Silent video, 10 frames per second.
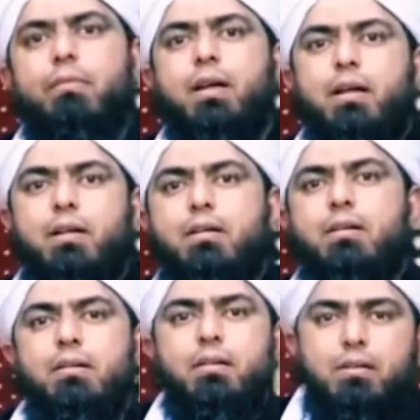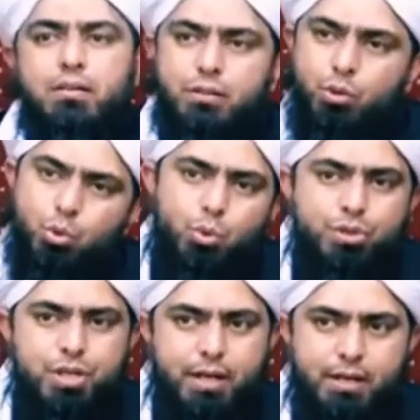मामला
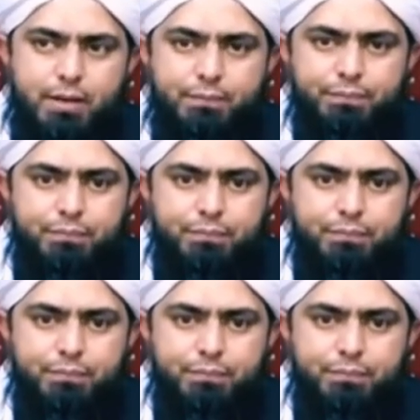टूट जाएगा